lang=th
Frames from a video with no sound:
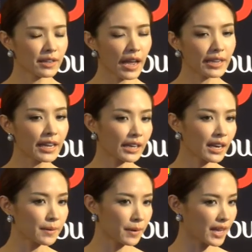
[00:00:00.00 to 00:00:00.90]
ได้คิด
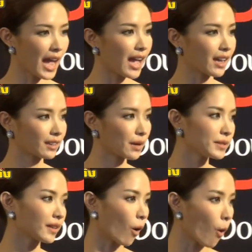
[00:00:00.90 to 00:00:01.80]
อะไรบางอย่าง ทำ
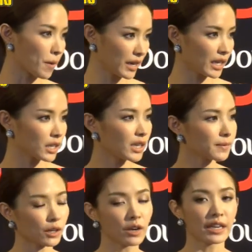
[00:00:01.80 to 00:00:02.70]
ให้สังคมมันดีขึ้น
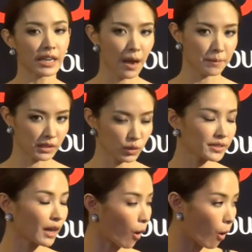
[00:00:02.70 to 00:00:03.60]
มันก็ดีค่ะเหมือนช่
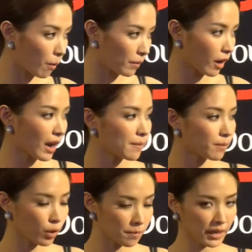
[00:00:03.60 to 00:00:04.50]
วยสังคม แล้วก็
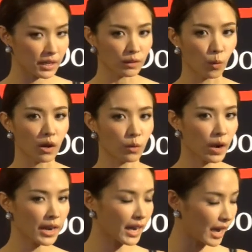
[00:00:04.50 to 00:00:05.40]
ทำบุญไปในตัว
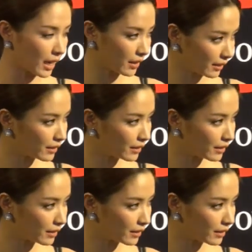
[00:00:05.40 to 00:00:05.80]
ด้วยอะค่ะ